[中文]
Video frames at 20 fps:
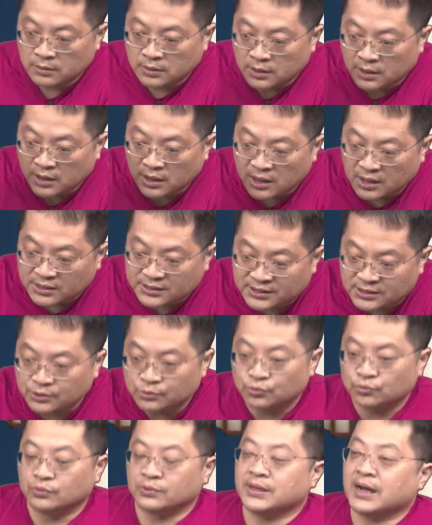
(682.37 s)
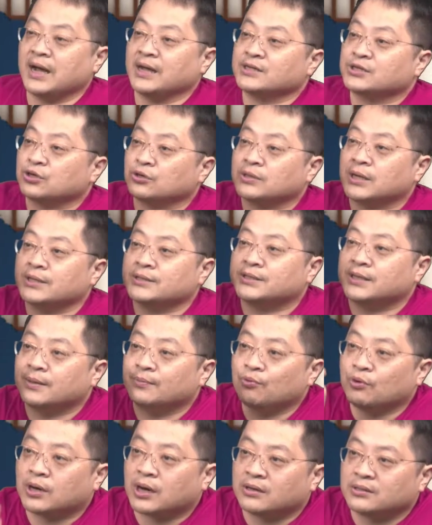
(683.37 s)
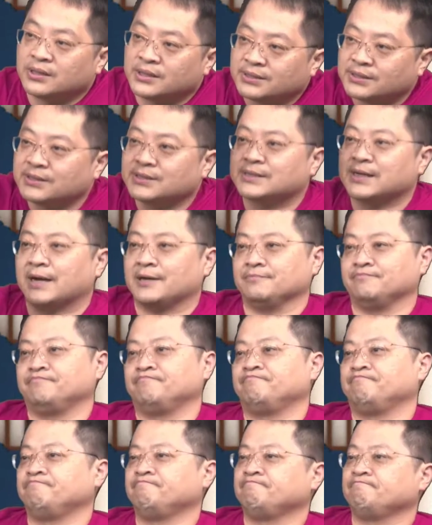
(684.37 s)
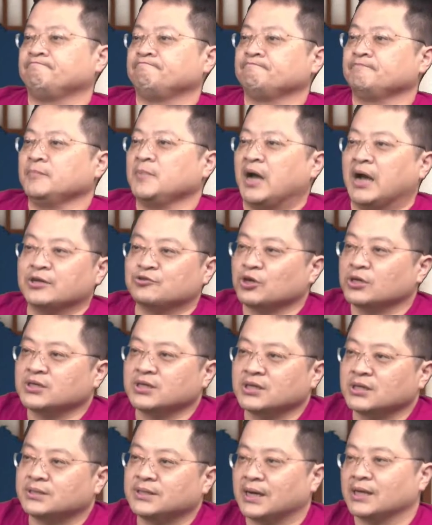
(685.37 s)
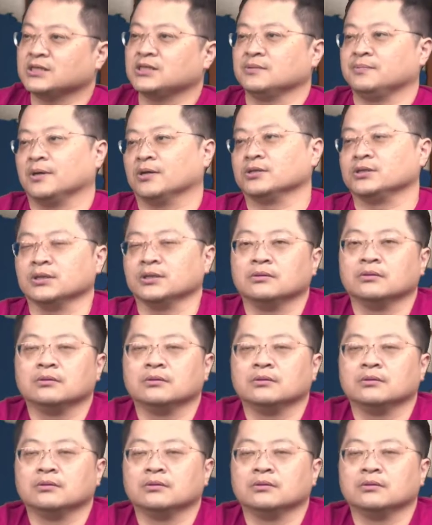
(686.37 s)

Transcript: 二四五，它还收在前坡高点之上，还算是一个强势表现。